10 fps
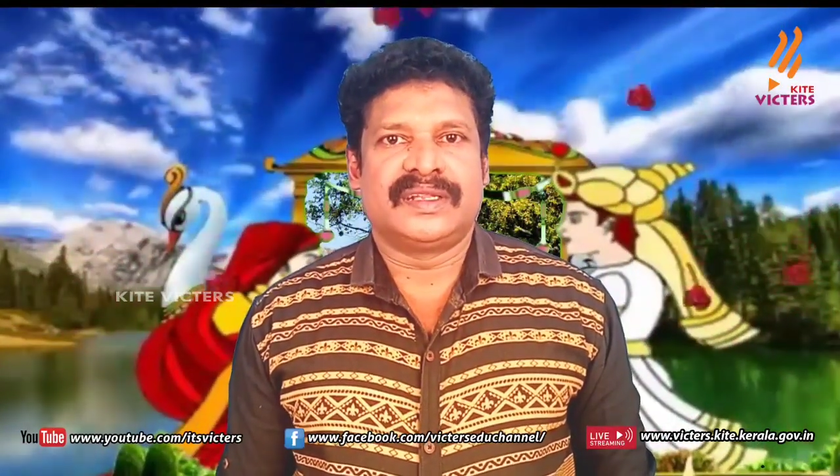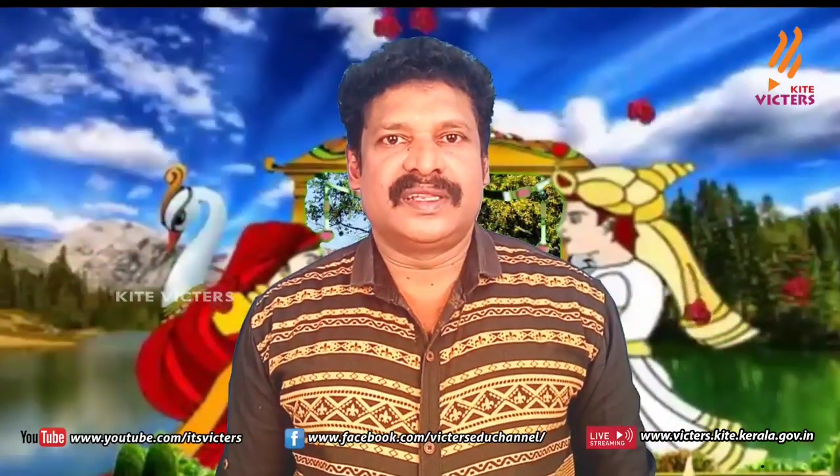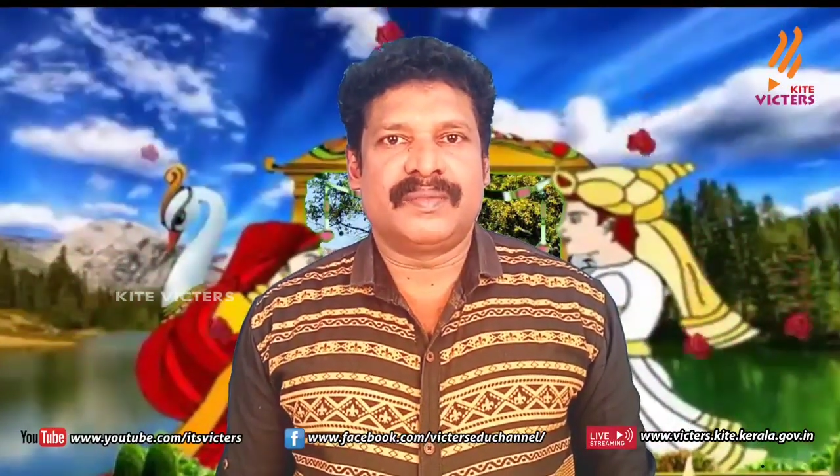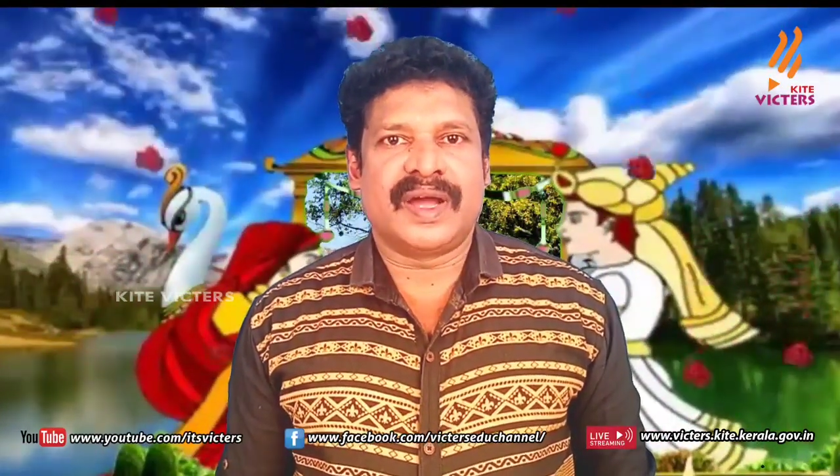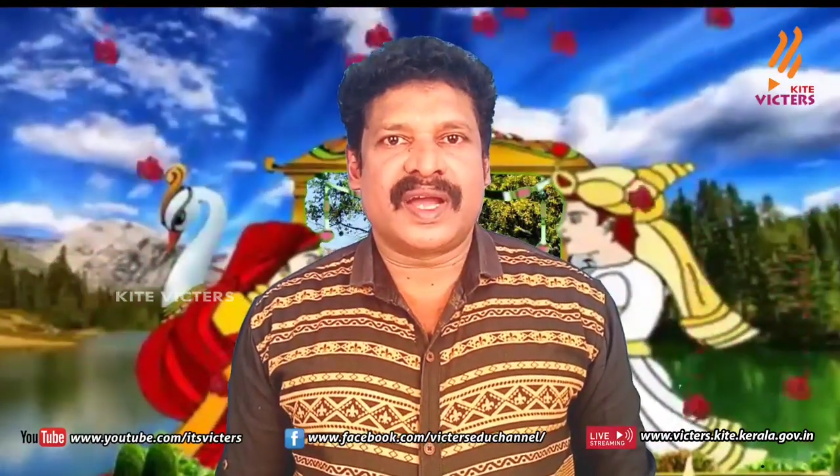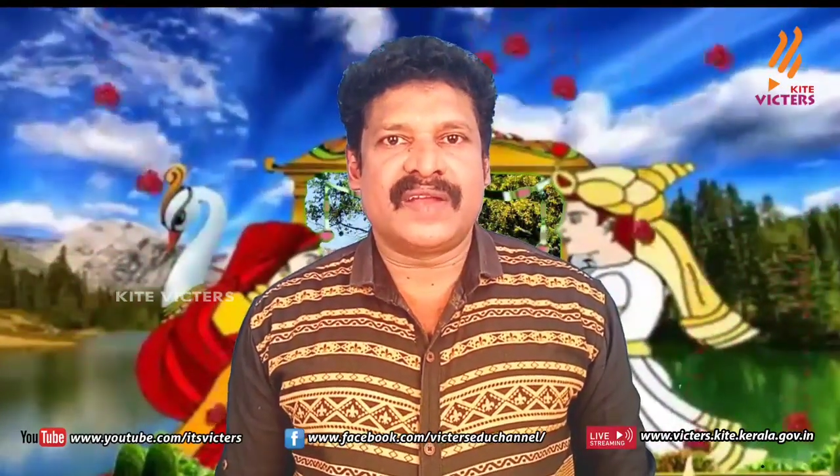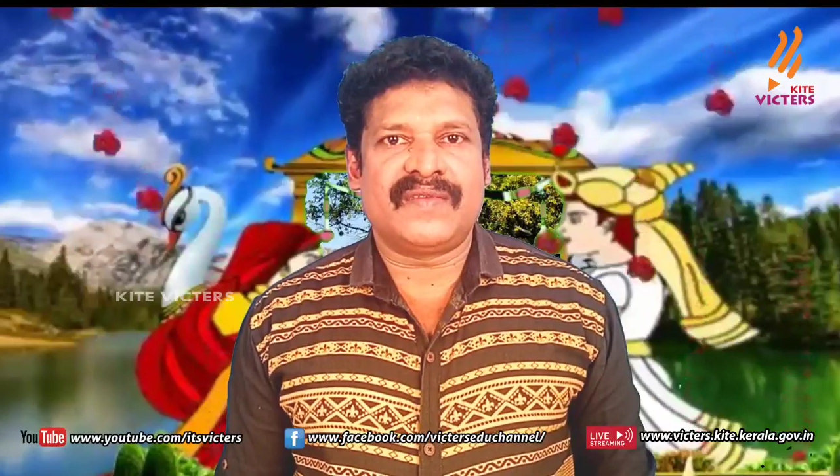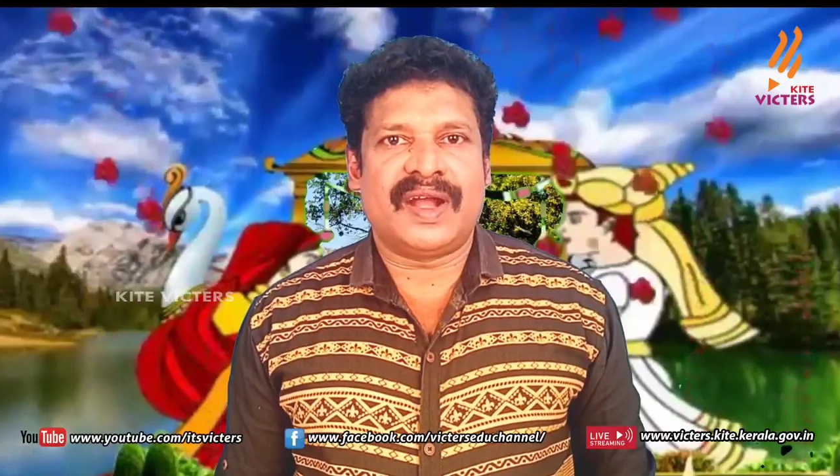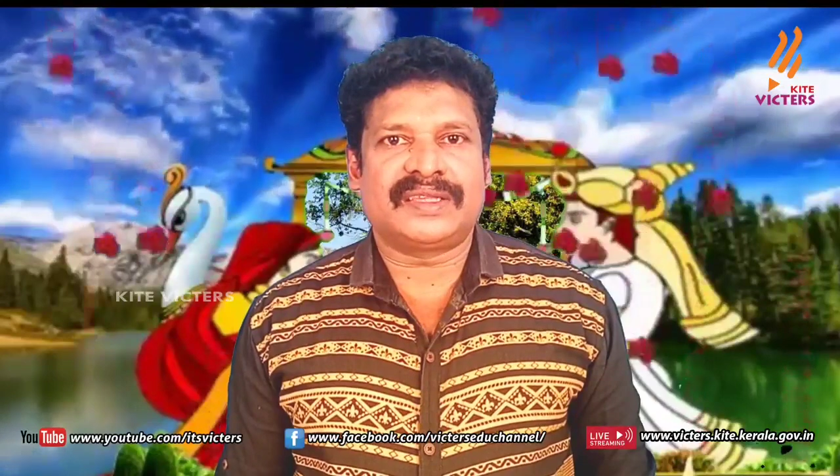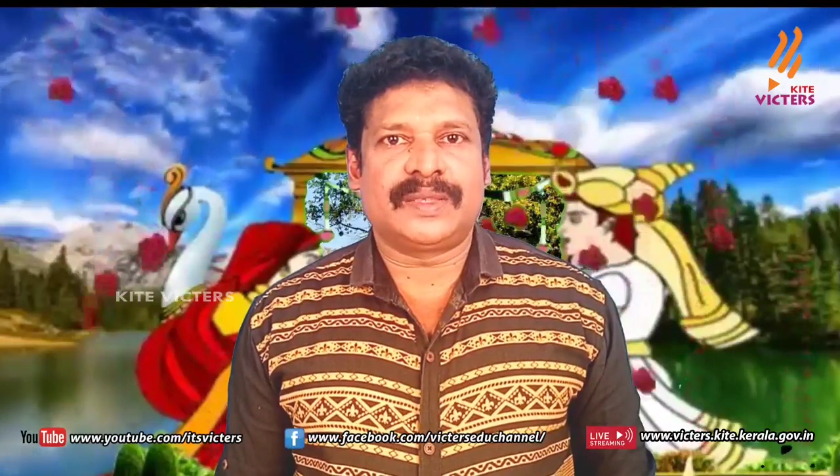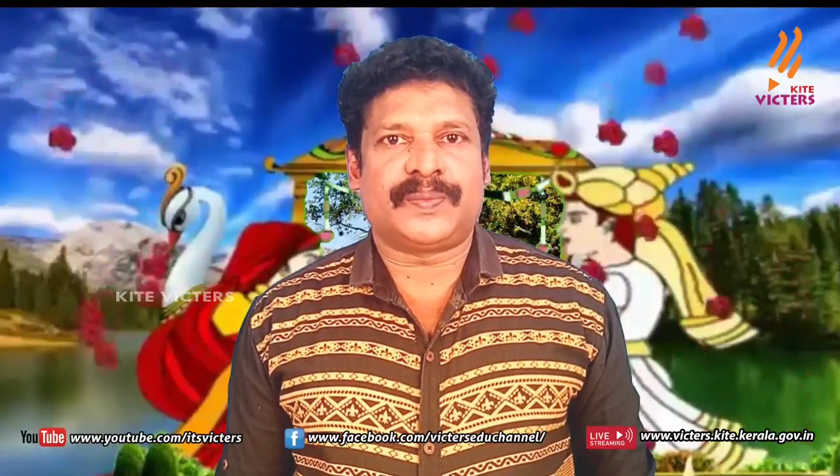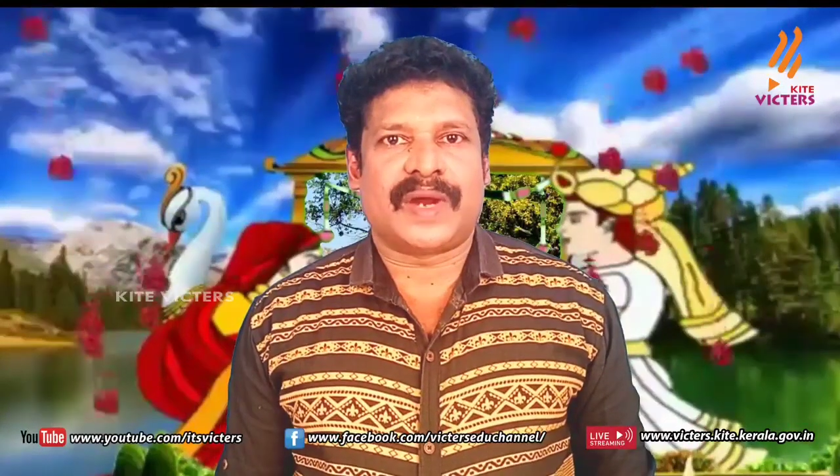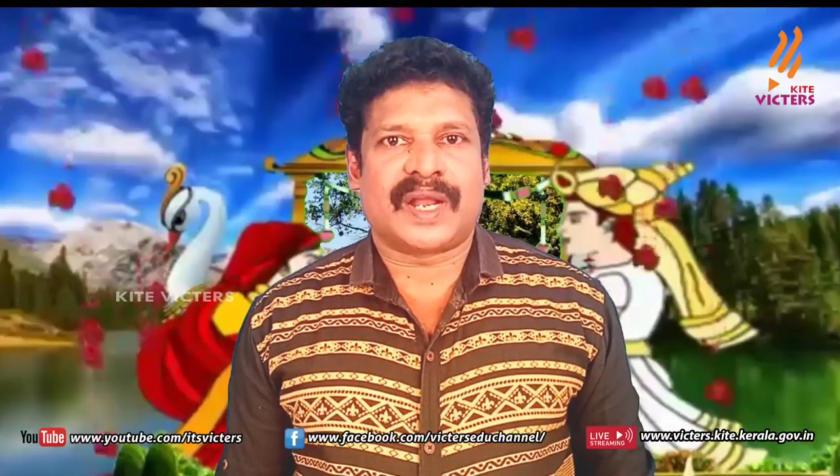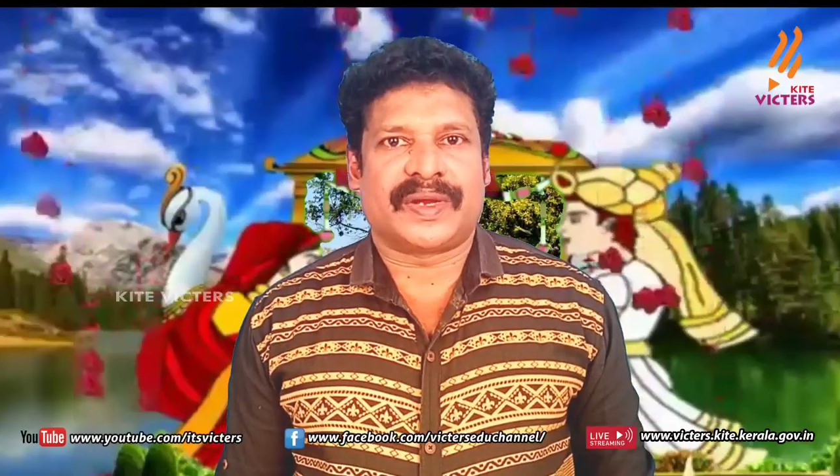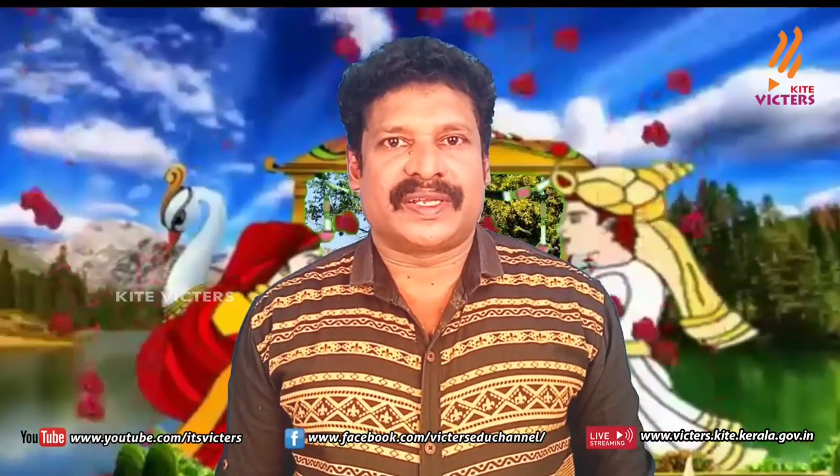இந்த மங்கள வாழ்த்து
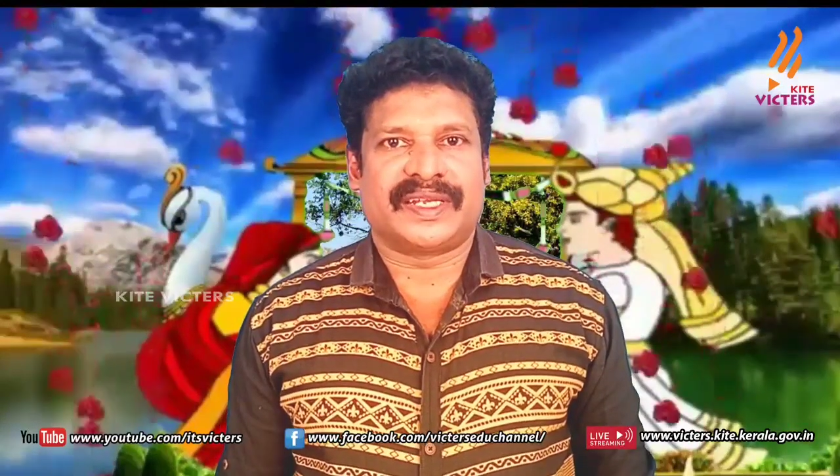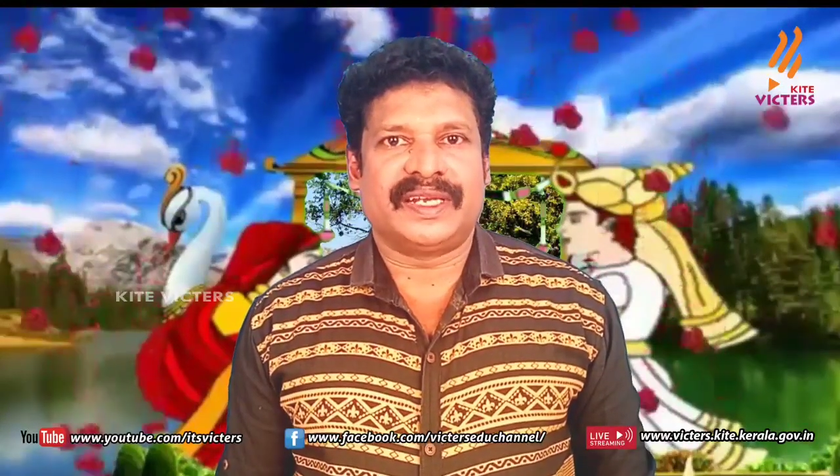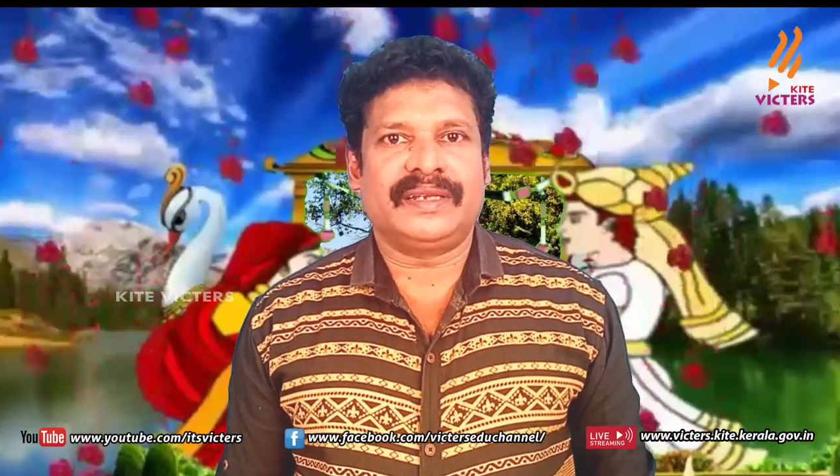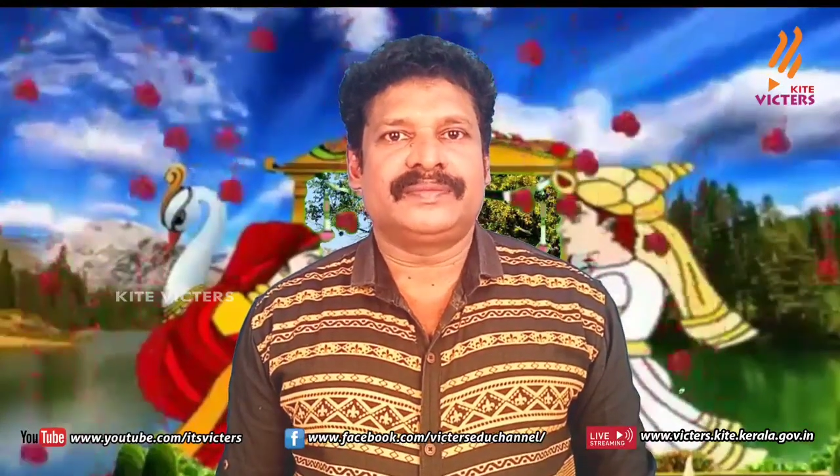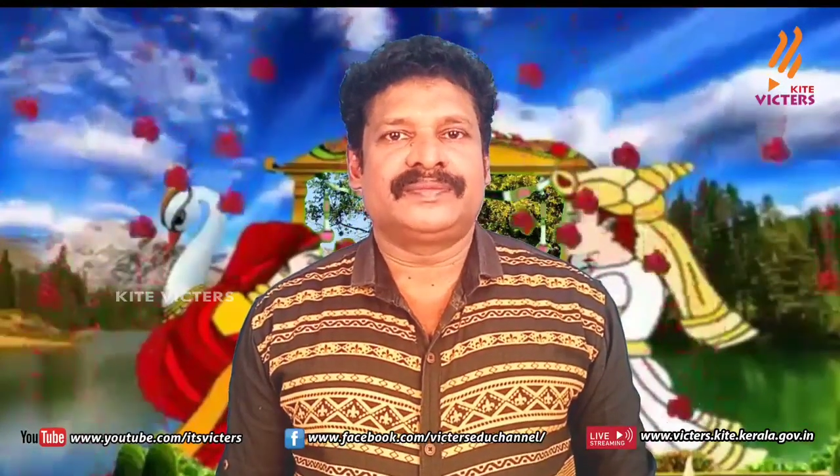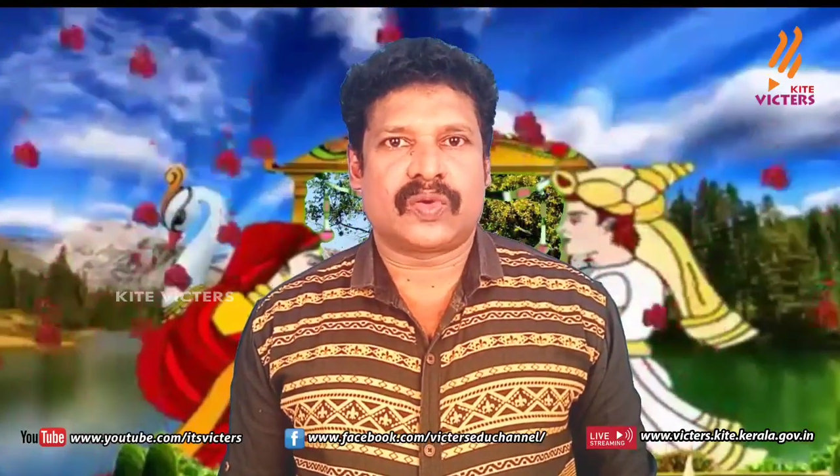பாடப்பகுதியில்